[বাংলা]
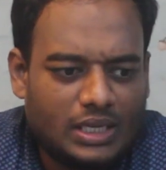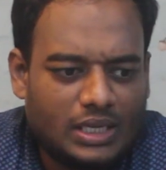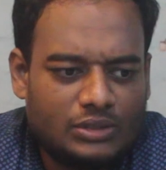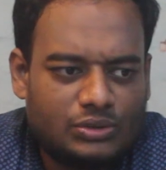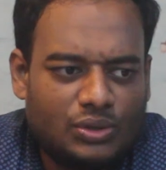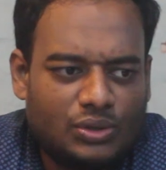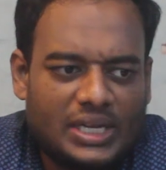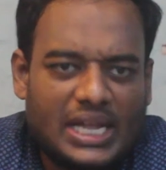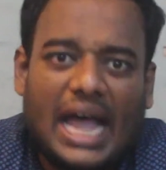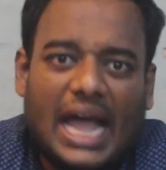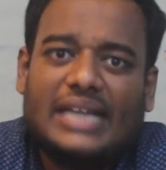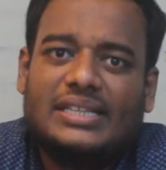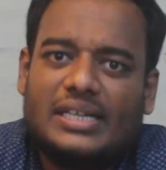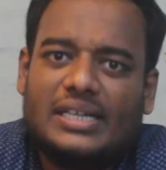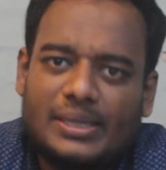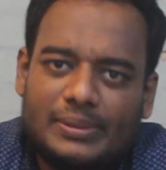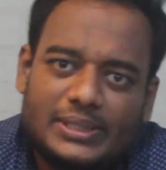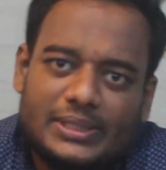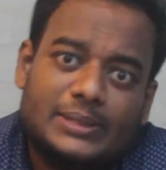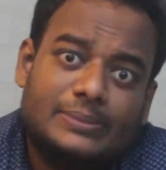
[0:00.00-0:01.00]
তো এই
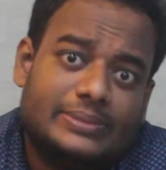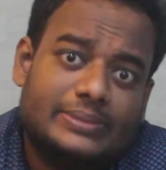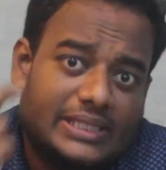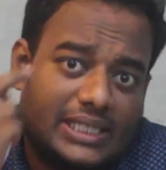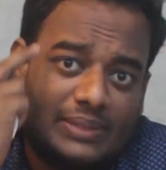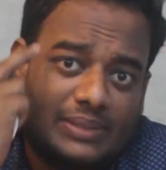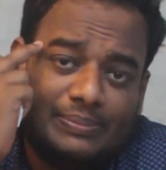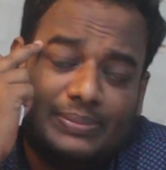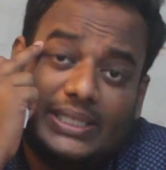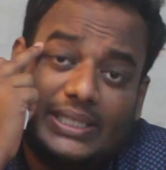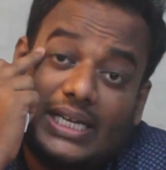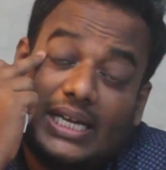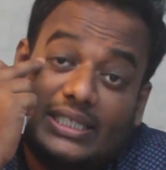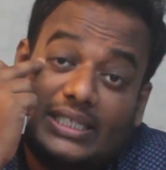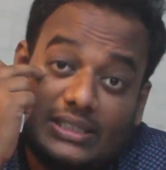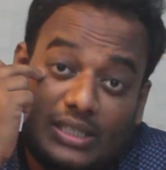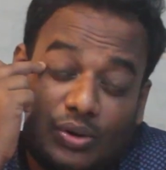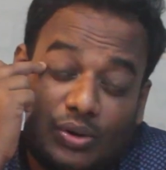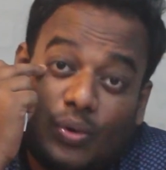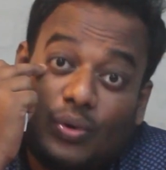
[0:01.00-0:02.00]
হায়দ্রাবাদি
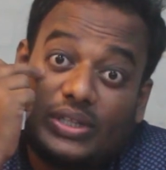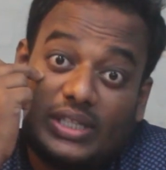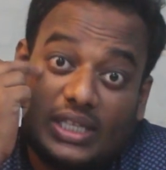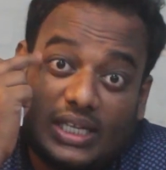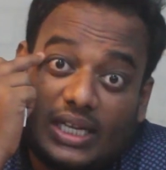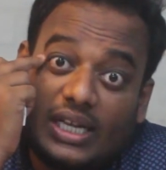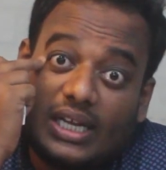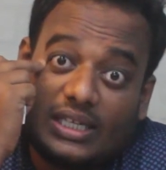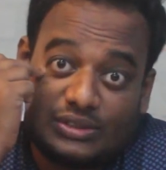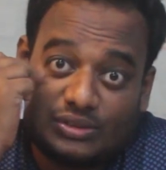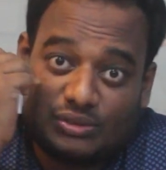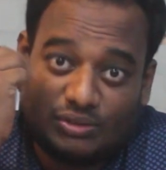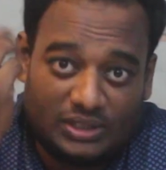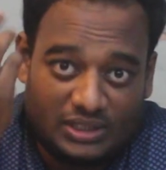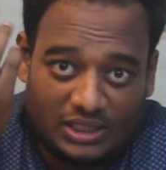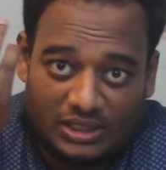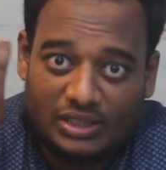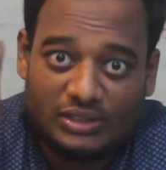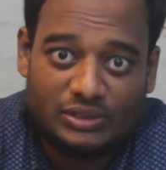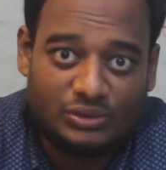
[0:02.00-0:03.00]
বিরিয়ানিটা কই থেকে আসলো
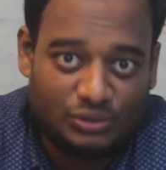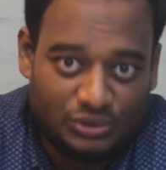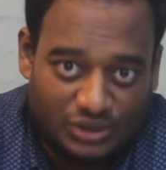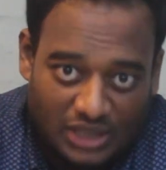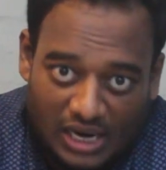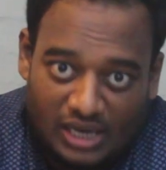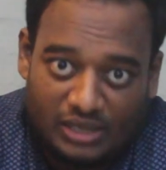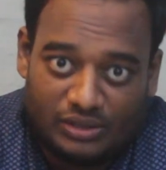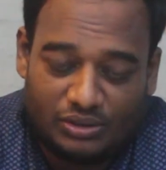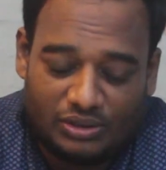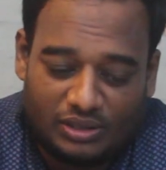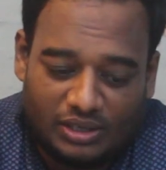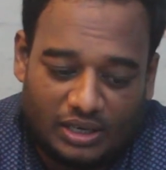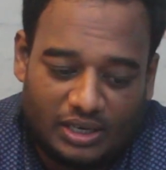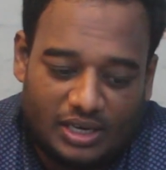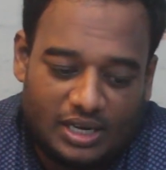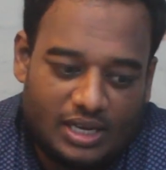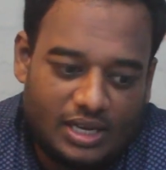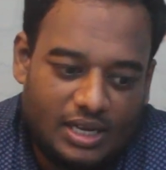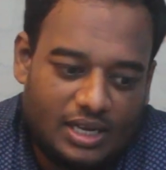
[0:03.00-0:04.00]
এটা একটু জানা দরকার
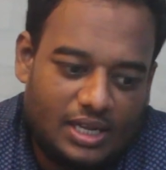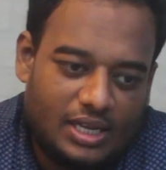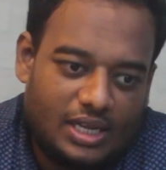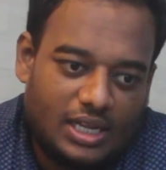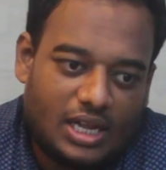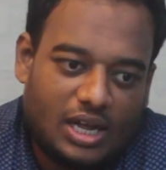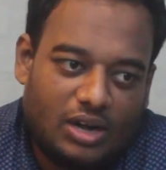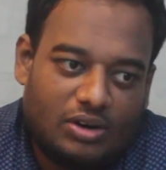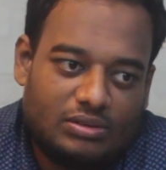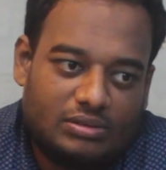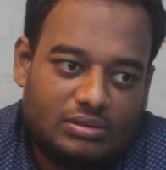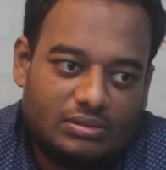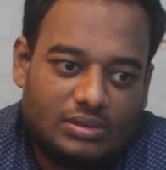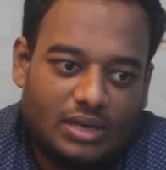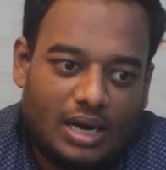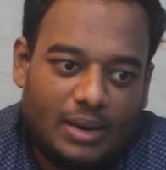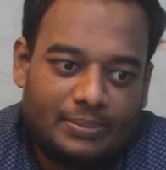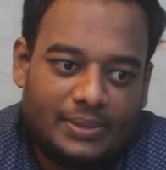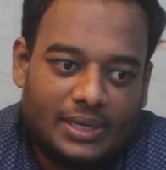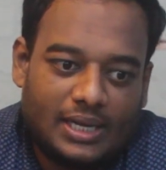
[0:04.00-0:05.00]
কারণ
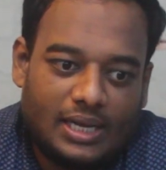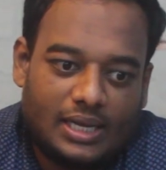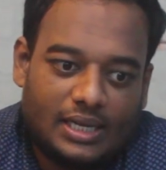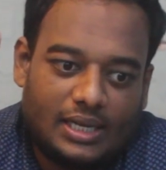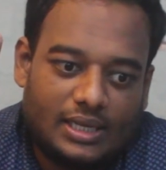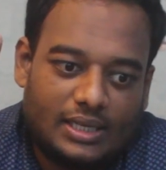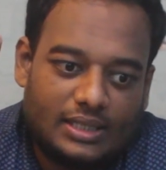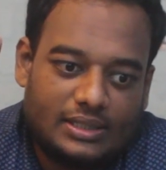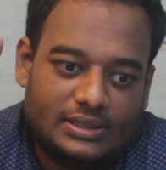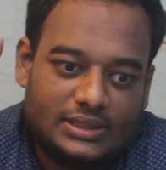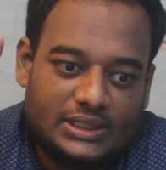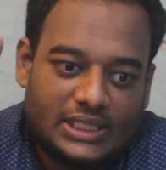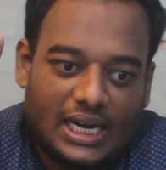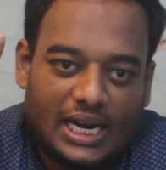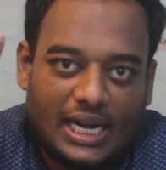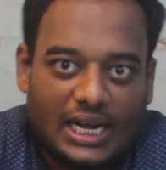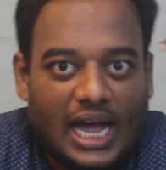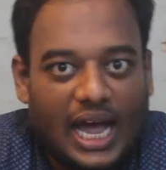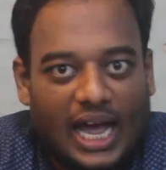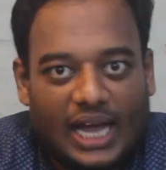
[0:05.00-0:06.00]
আমরা
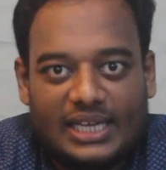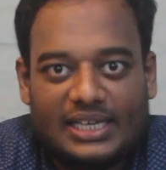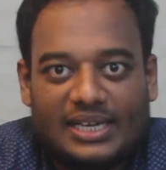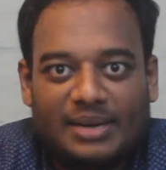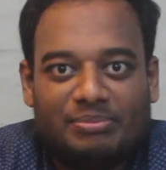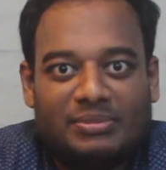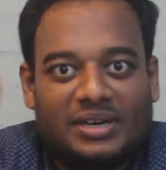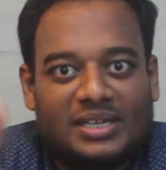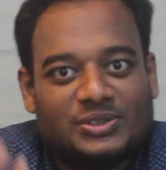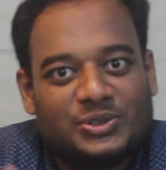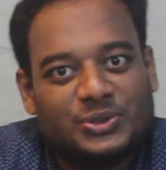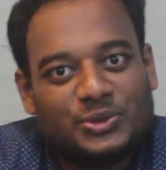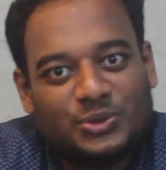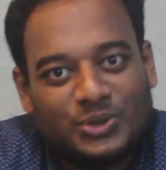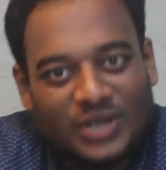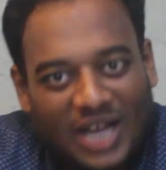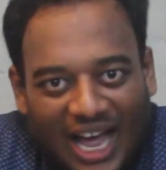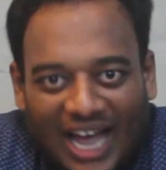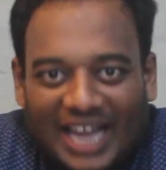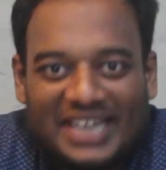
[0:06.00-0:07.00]
যারা খাই আমরা শুধু
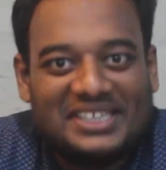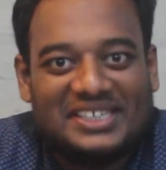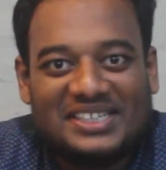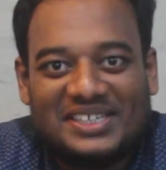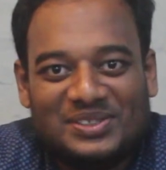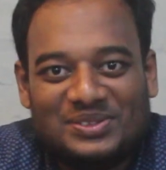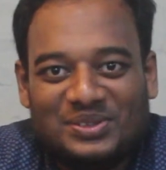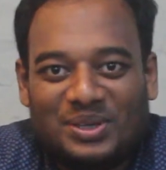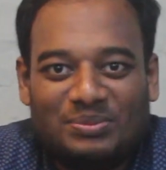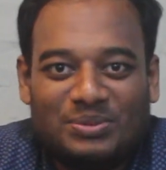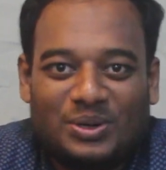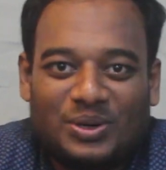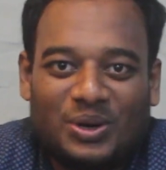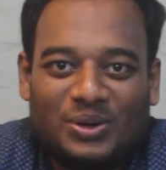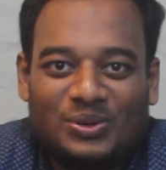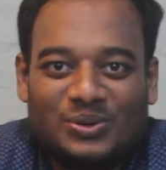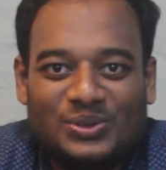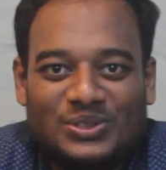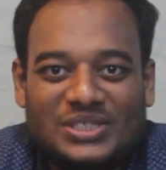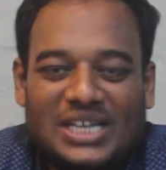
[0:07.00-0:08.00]
খাই কিন্তু আমরা
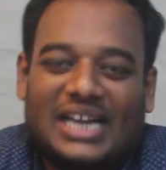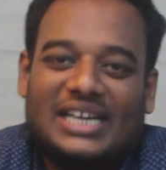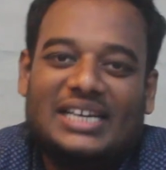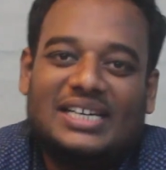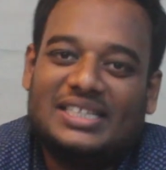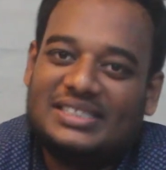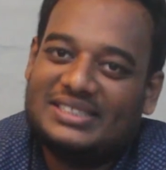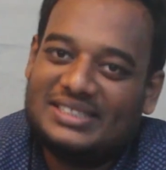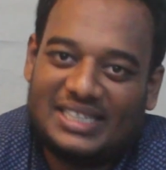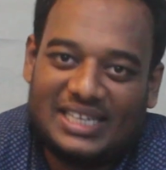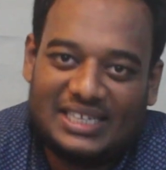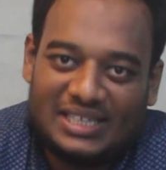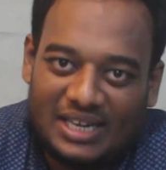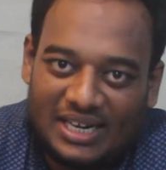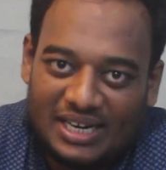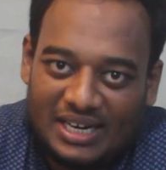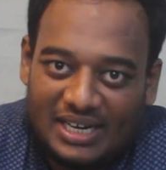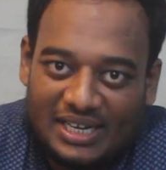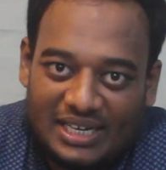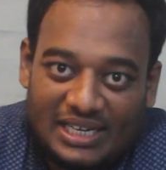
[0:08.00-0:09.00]
কখনো জানি না যে
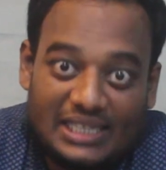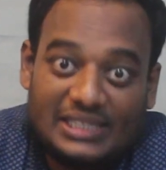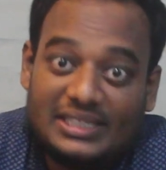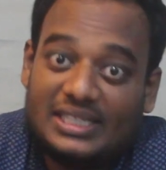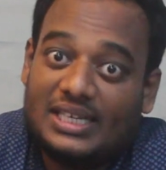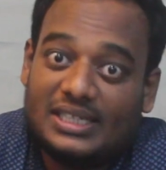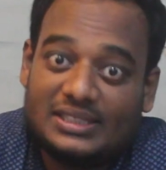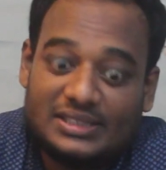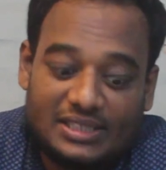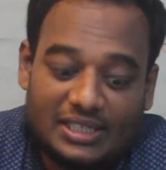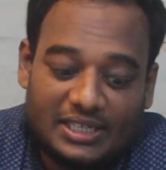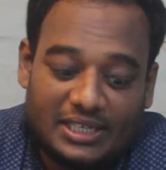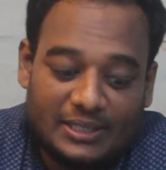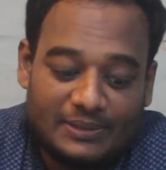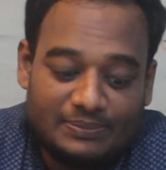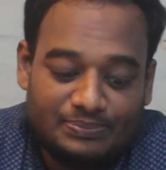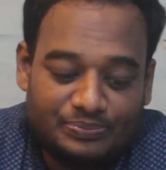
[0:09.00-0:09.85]
এটার ইতিহাসটা কী